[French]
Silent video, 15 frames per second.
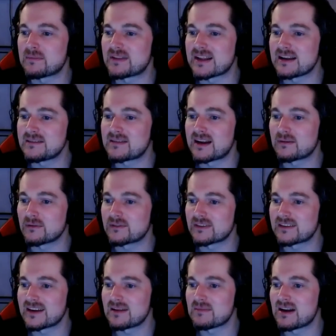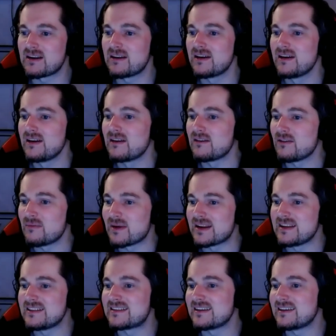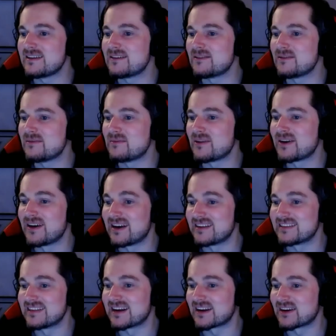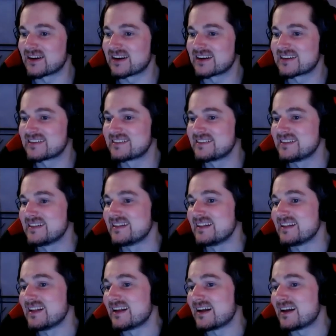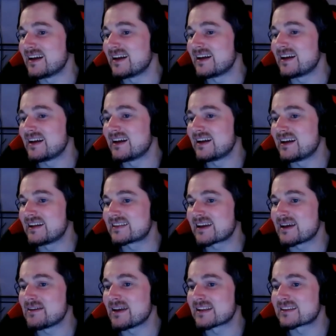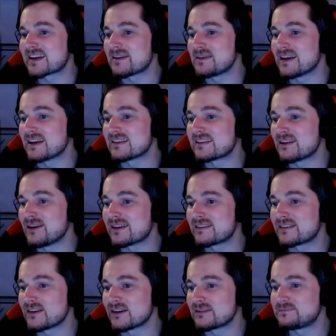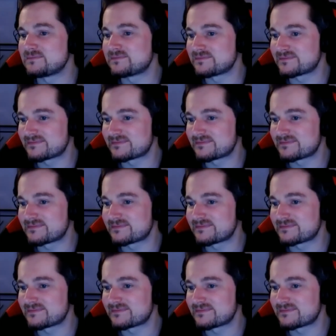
Euh, Rider of Icarus, euh, je connais le nom, mais c'est ça. Je veux bien voir la fin du capitalisme, la conscience animale, humanité. et...